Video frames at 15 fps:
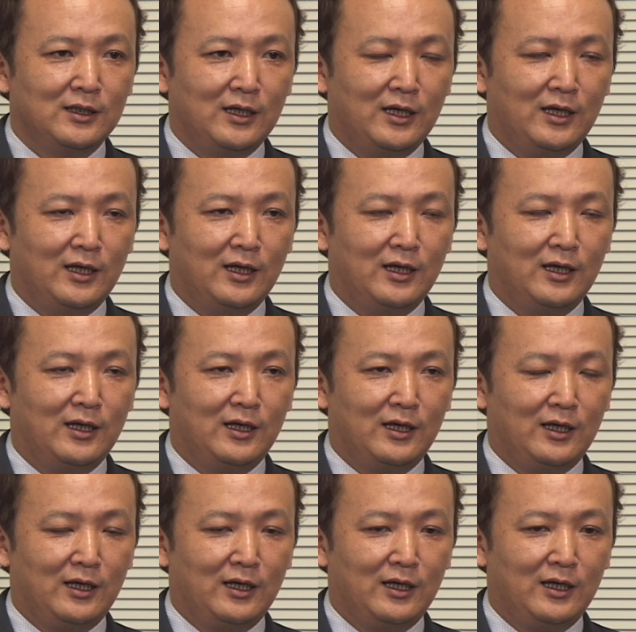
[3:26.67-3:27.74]

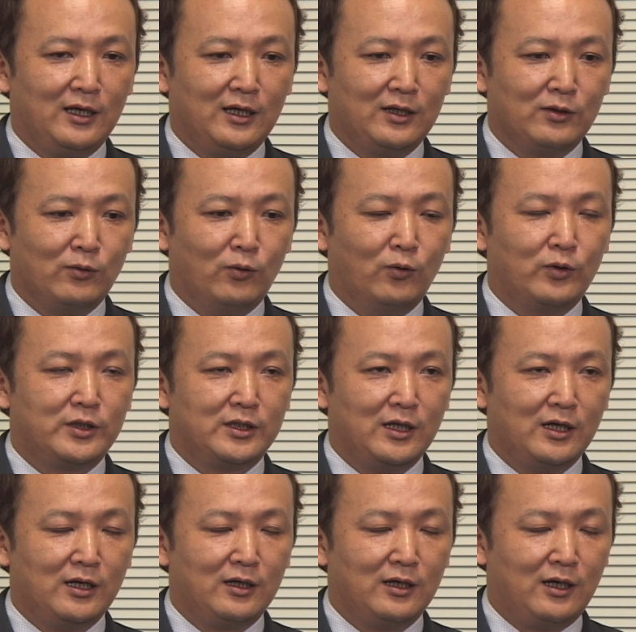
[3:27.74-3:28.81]
えー、の大き
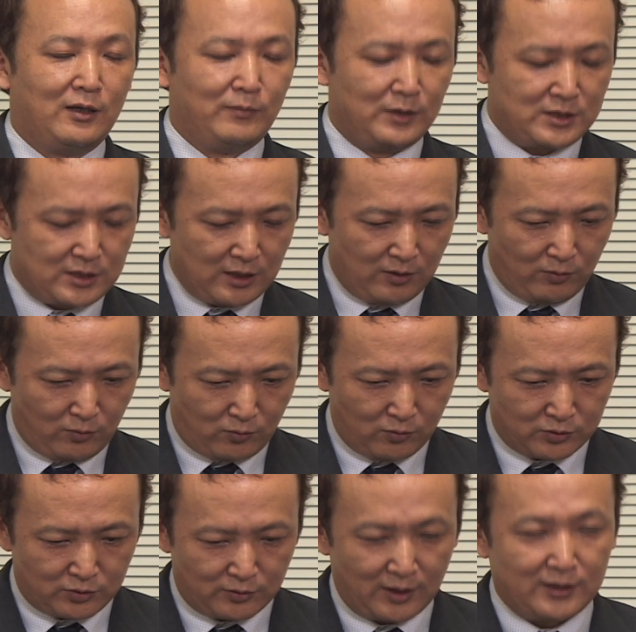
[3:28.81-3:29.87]
なアマチュアをこ
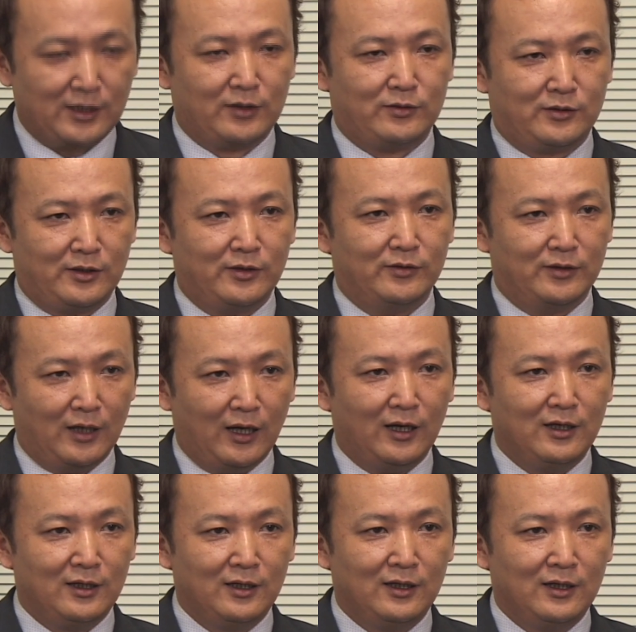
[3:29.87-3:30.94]
う育てるっていうか、
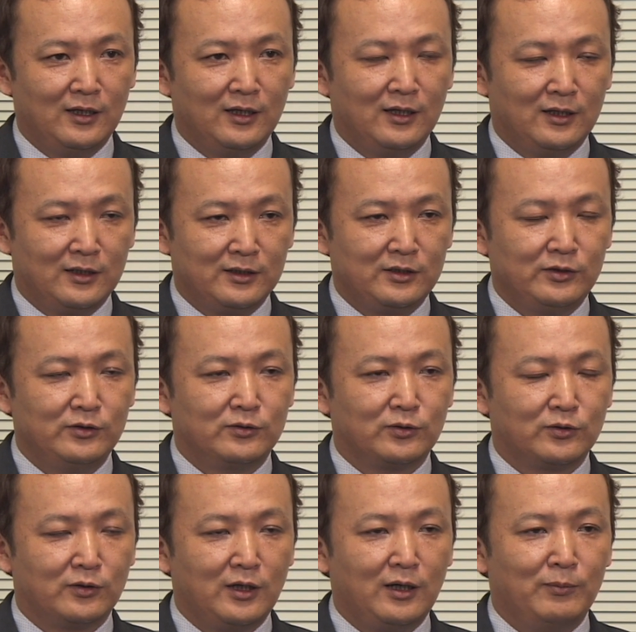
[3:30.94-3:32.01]
はい、いう
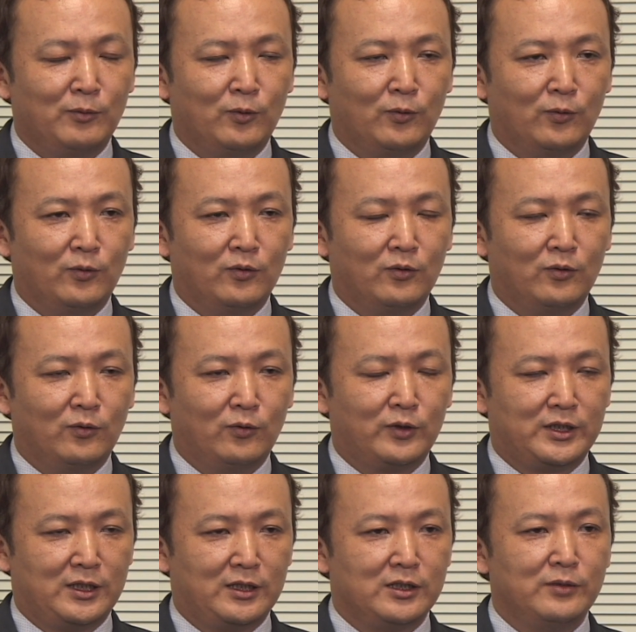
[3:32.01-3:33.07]
ことがもう
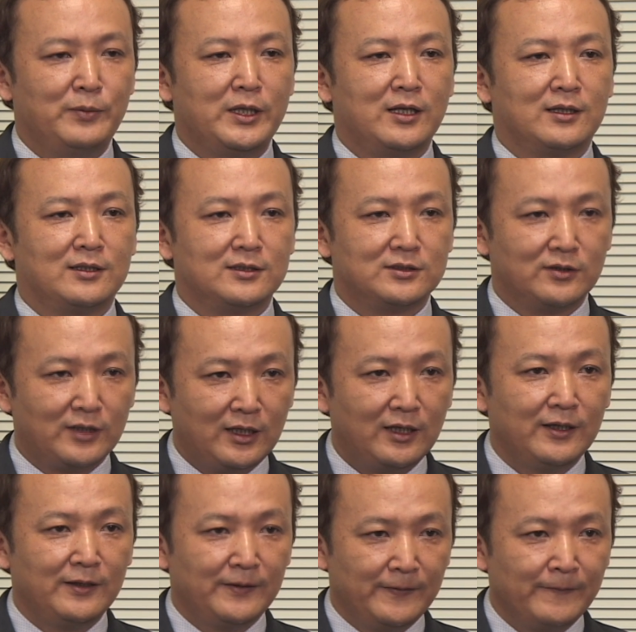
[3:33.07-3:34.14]
大きな夢なんですよね。
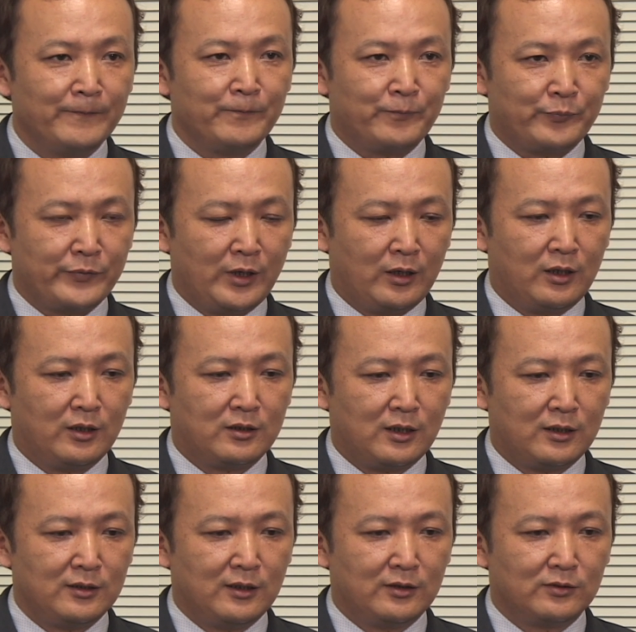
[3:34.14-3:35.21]
だから
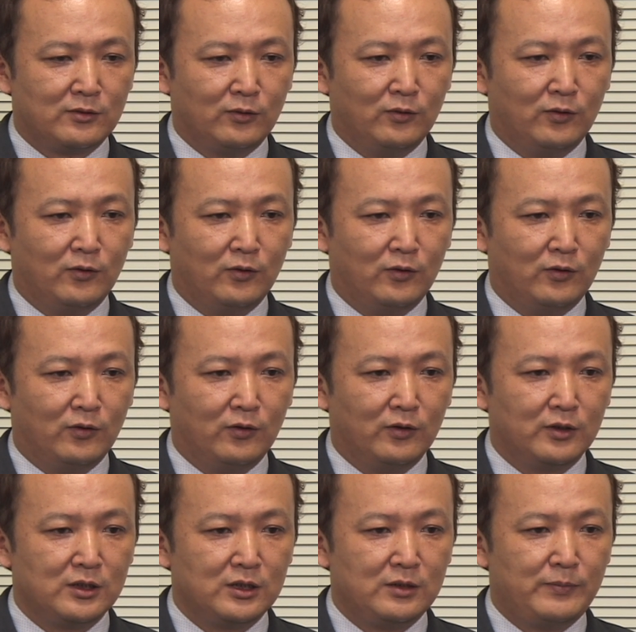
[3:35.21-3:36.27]
単なる
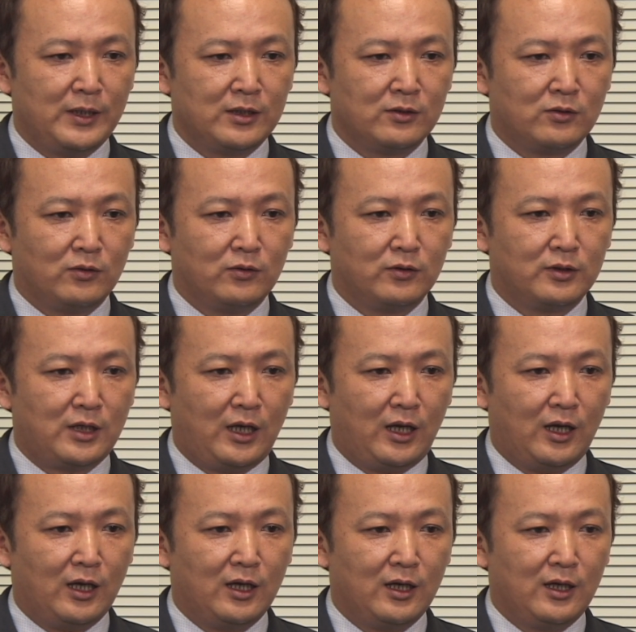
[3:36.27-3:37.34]
こうイベント
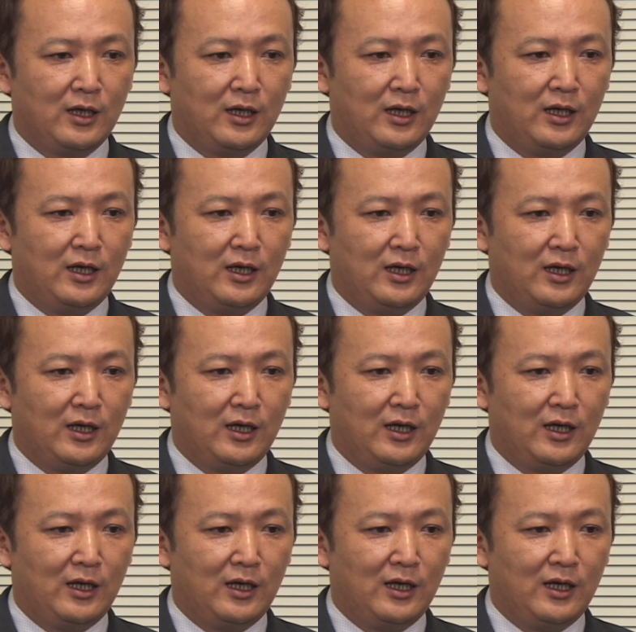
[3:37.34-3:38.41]
で、
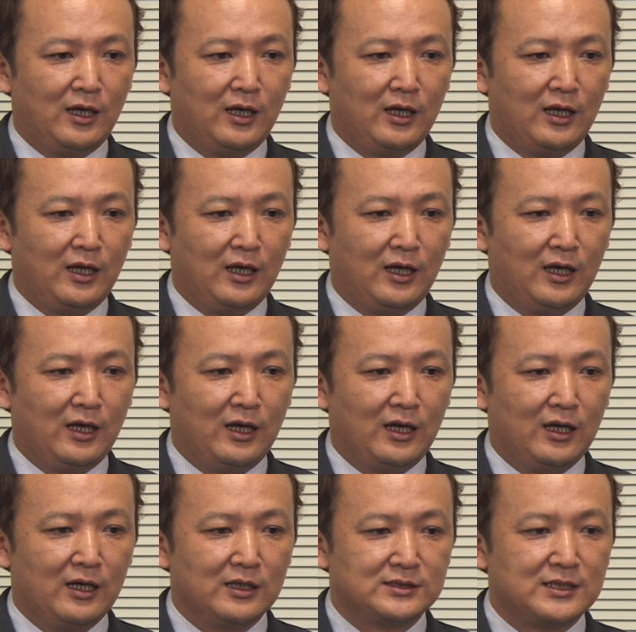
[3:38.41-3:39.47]

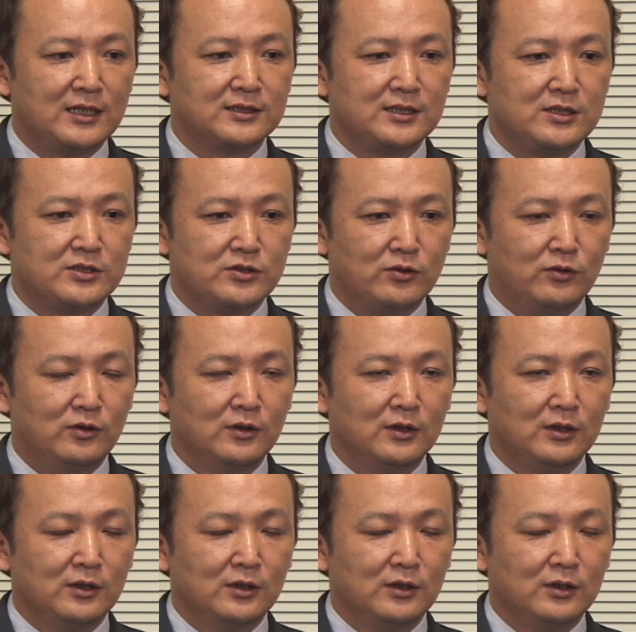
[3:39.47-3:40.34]
えー、スター選手を